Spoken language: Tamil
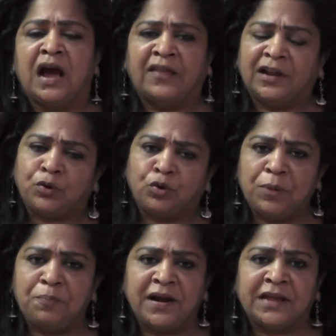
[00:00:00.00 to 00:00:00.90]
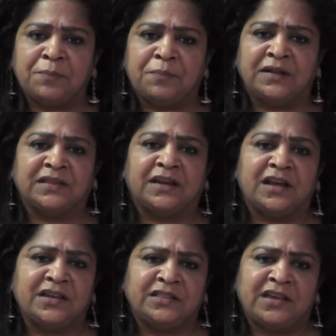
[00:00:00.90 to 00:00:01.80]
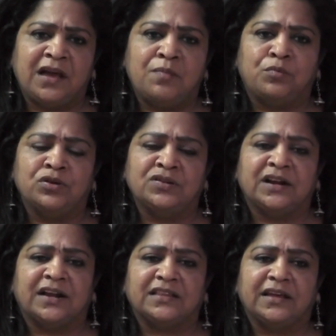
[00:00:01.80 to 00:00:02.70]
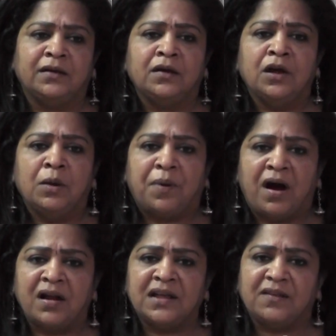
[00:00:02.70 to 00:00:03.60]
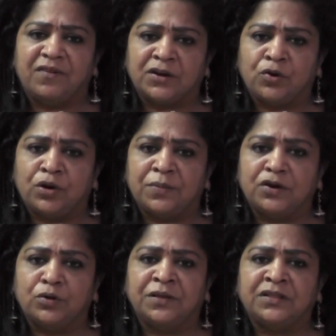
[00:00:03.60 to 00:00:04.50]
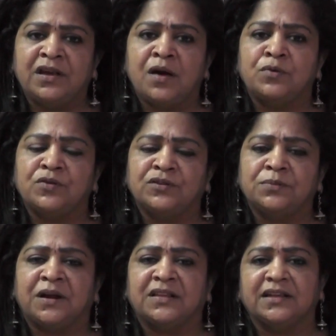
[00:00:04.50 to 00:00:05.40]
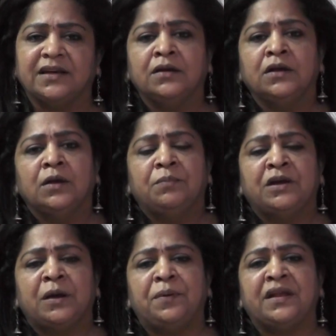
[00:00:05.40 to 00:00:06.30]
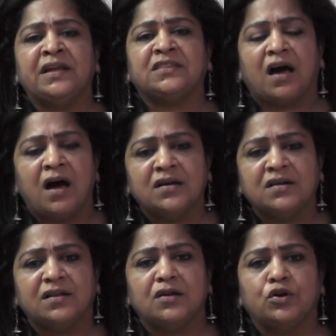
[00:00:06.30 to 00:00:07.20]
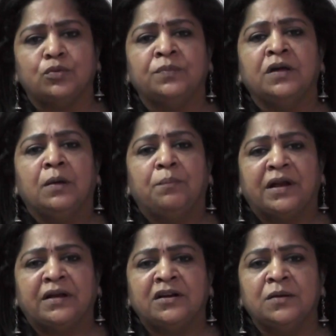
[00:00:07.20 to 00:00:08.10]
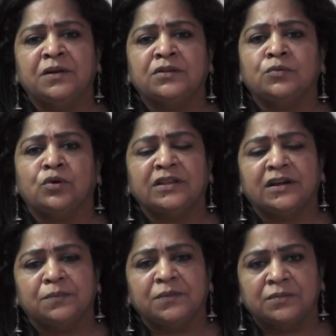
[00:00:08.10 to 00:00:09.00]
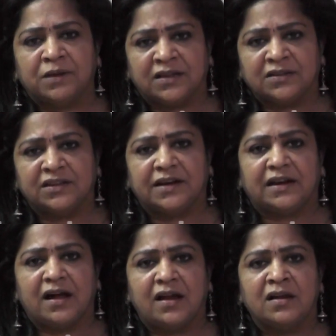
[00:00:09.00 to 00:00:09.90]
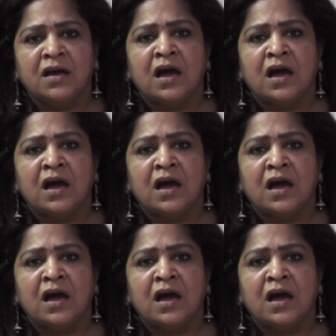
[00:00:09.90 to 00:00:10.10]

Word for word: அதில் குறிப்பாக நீங்கள் பார்த்தீங்கன்னா இந்தியா முழுதும் நடந்த பாலியல் வன்கொடுமைகளும் இந்தியா முழுவதும் நடந்த மிகப்பெரிய தாக்குதல்களும் பெண்கள் மீதும் குழந்தைகள் மீதும் நடந்தது என்றால்